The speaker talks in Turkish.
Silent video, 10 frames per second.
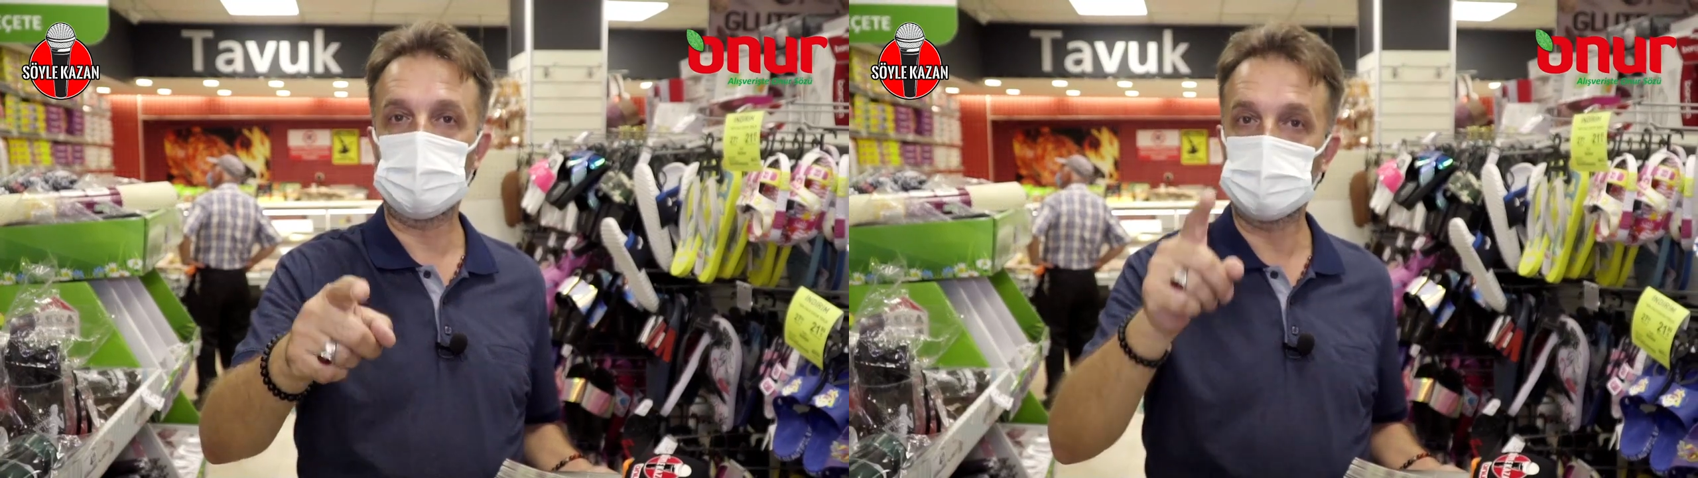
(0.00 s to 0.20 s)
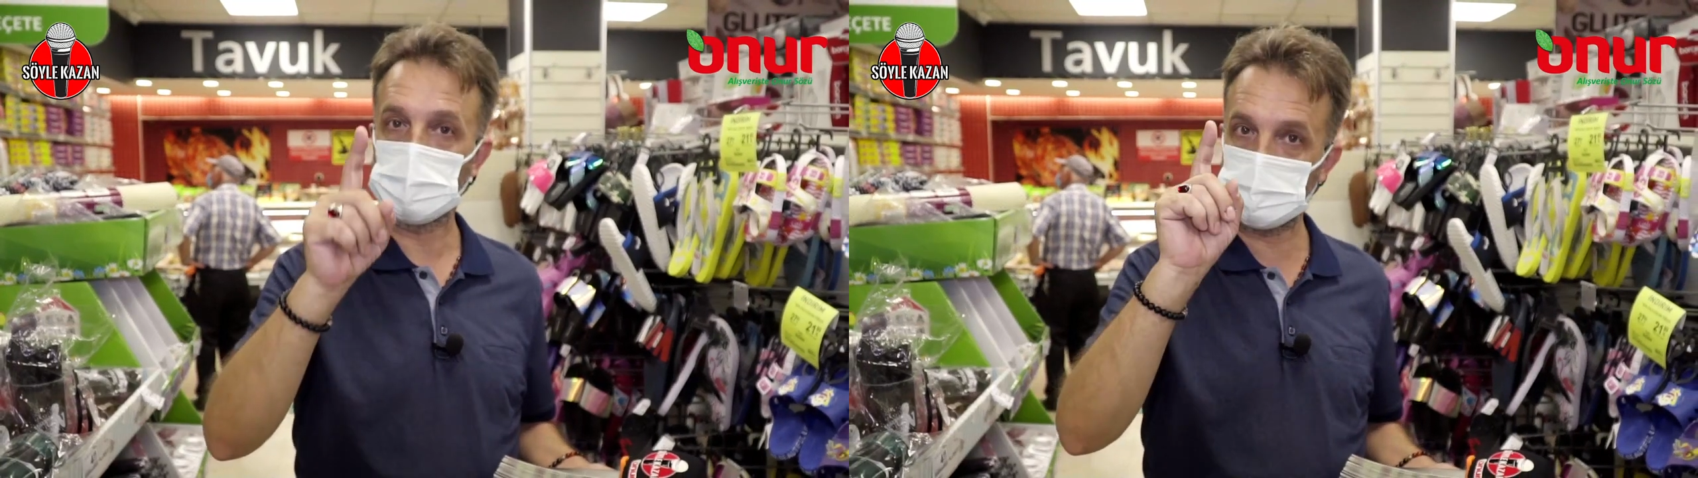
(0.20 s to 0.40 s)

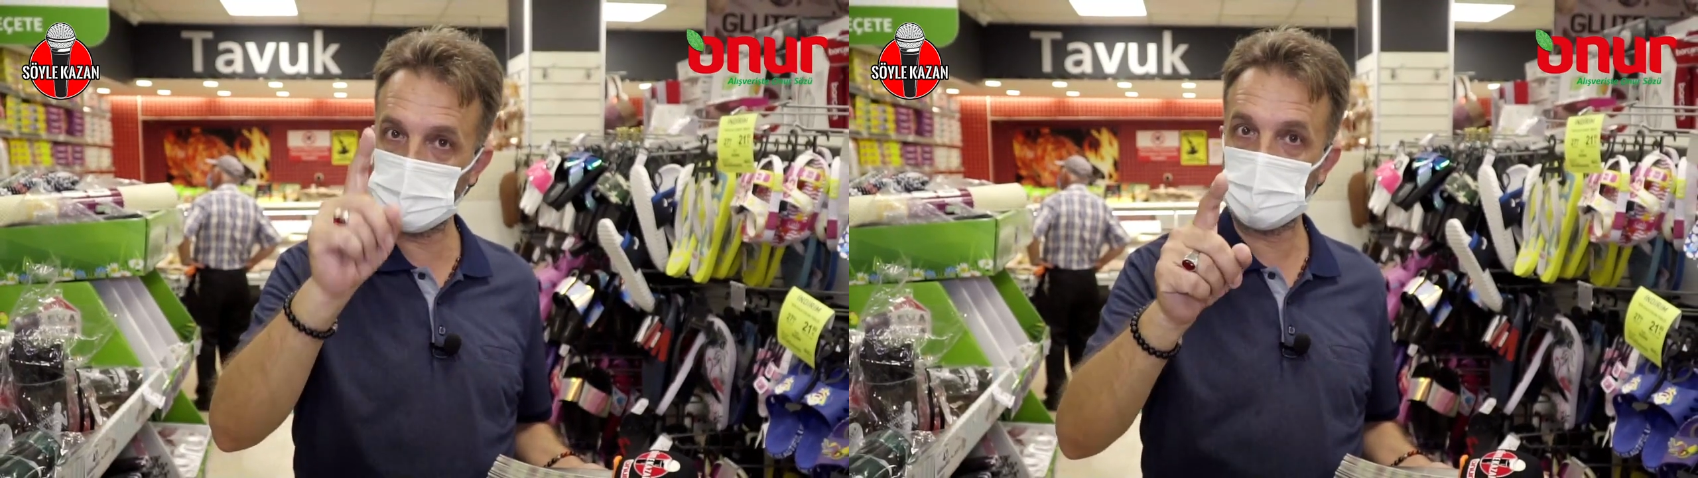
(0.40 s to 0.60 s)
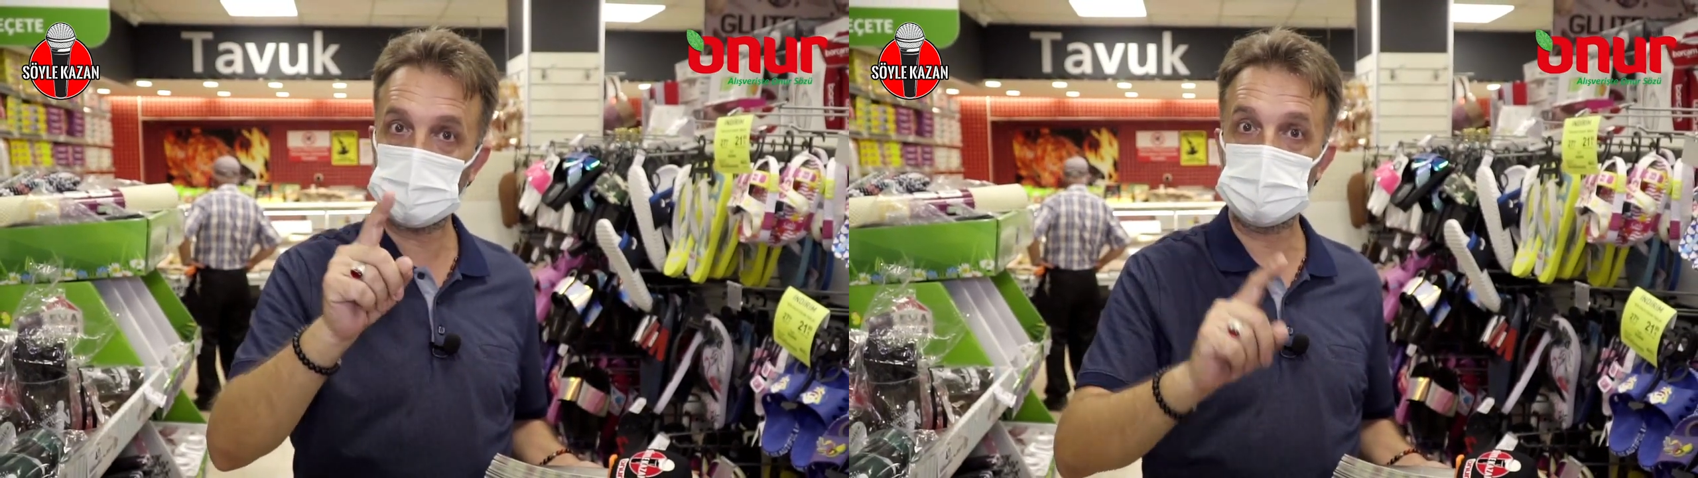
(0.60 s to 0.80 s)
oluyor.
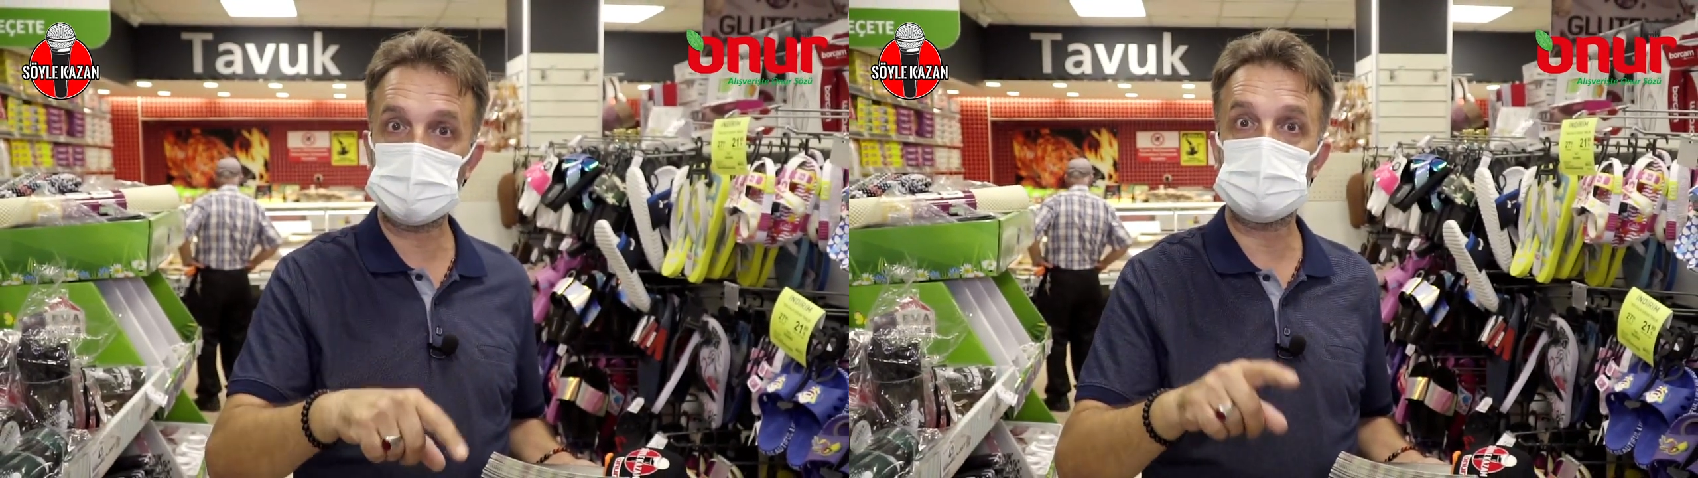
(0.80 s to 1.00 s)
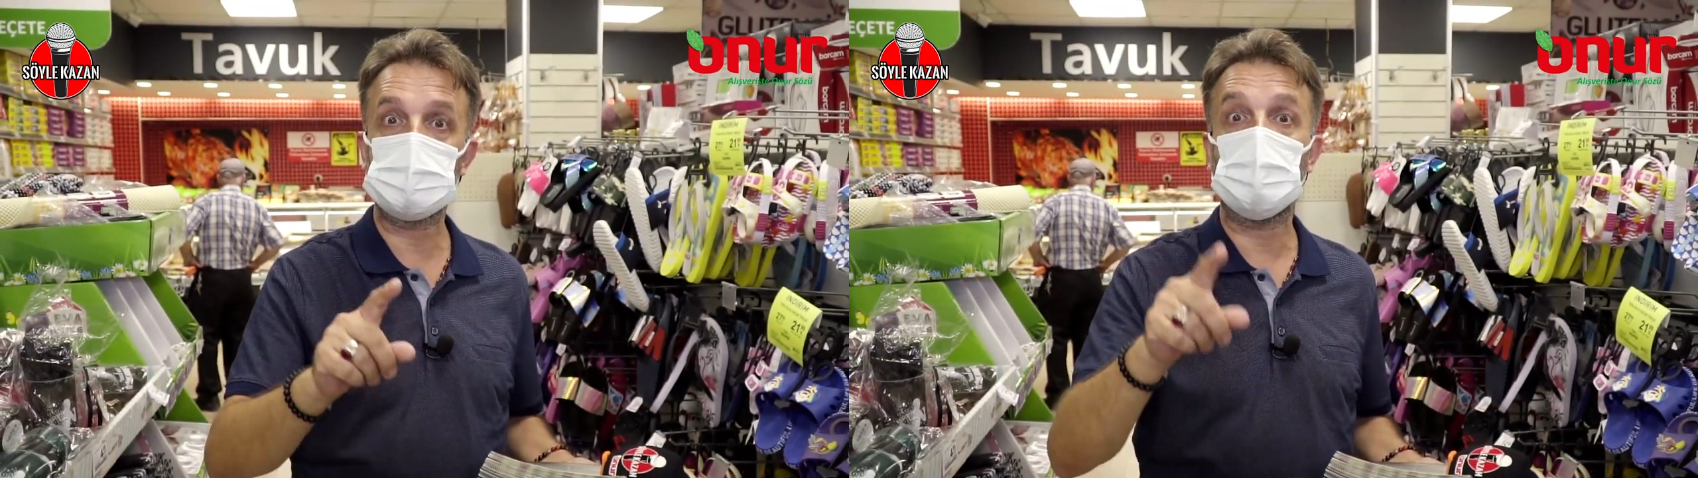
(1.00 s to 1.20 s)
Bir,
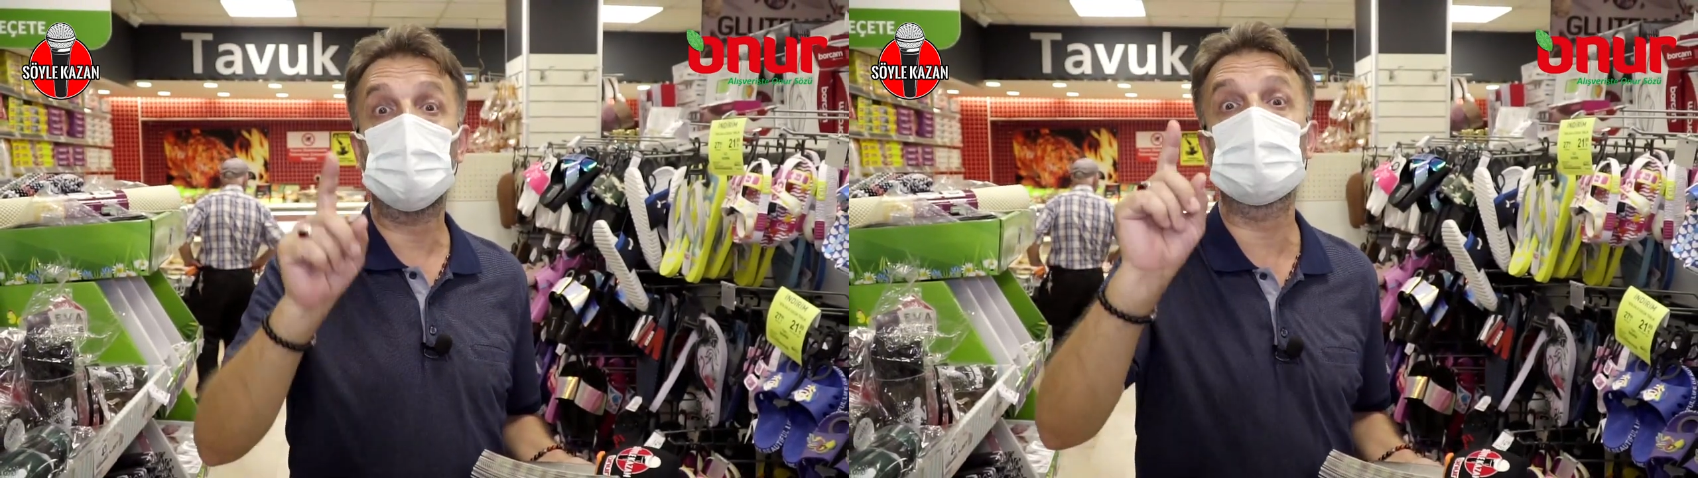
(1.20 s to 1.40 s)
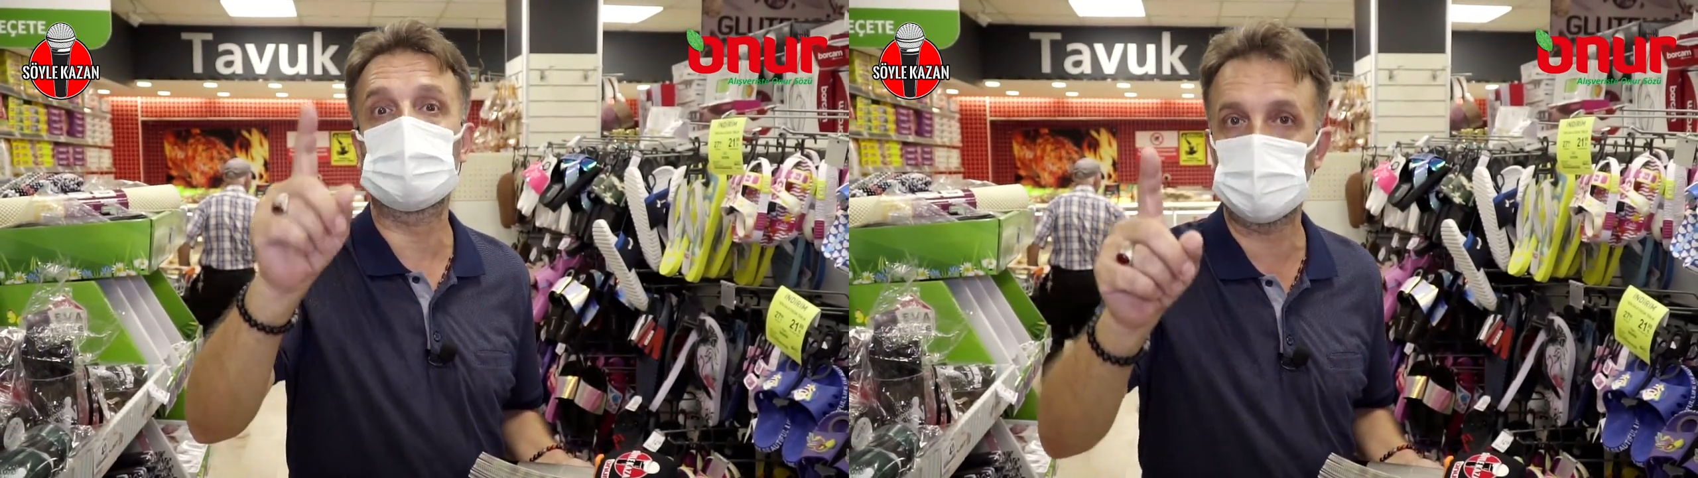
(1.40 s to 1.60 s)
ikincisi bir de
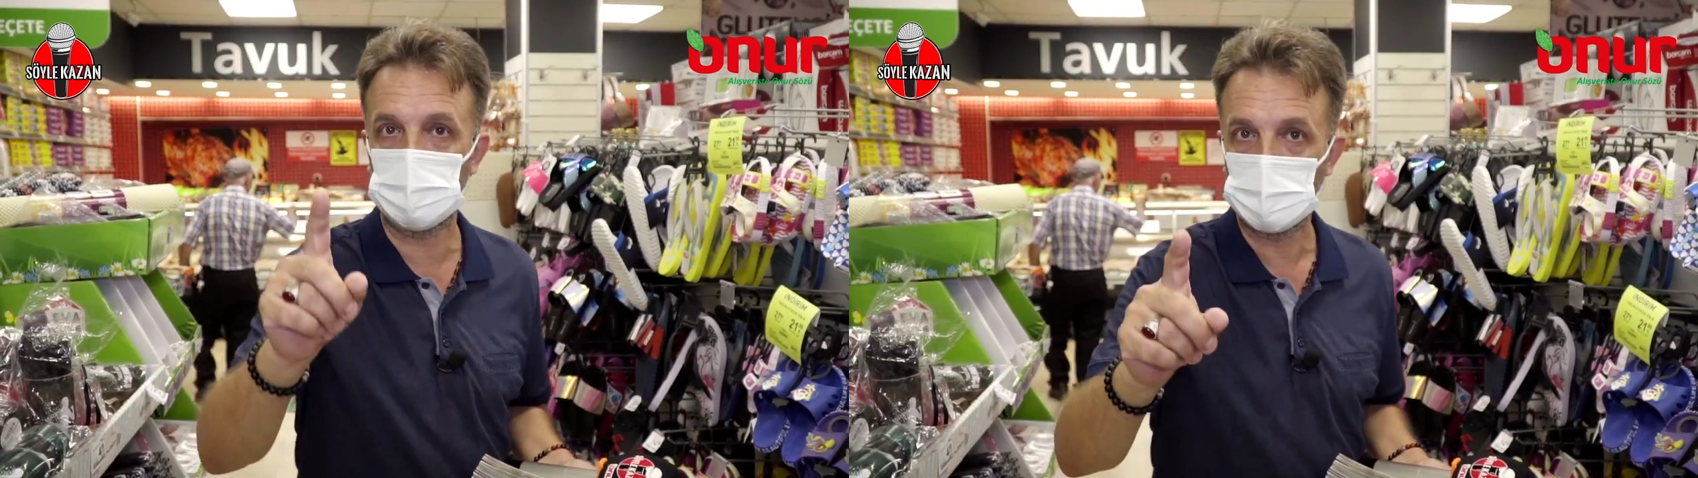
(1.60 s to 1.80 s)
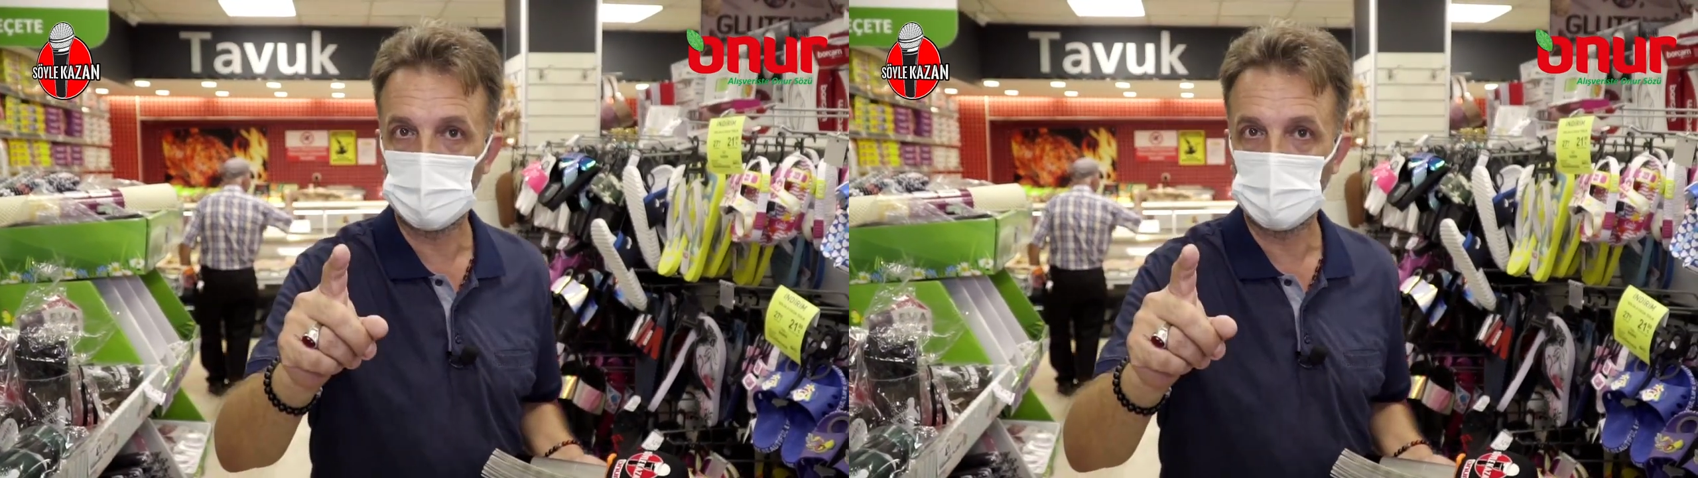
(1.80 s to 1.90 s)
halk günü.